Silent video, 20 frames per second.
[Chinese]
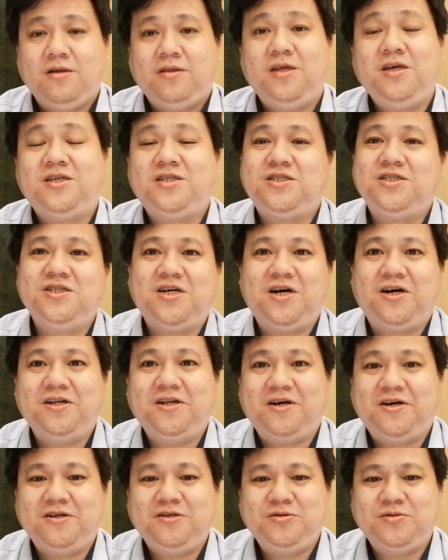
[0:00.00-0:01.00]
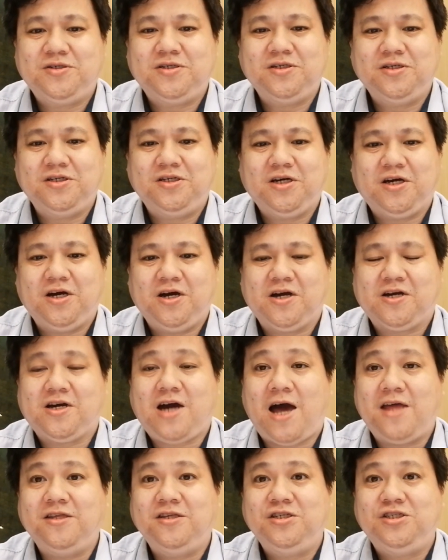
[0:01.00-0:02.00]
第四个呢就是这个
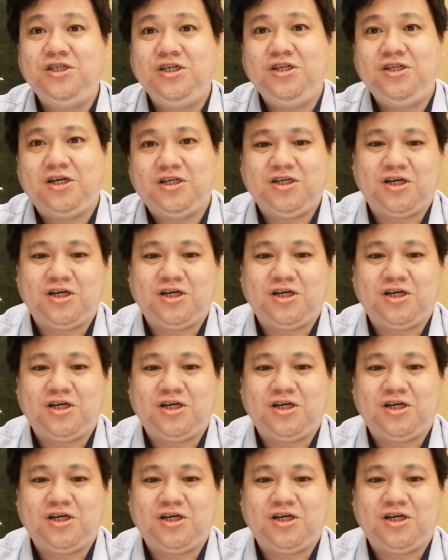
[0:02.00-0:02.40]
干净的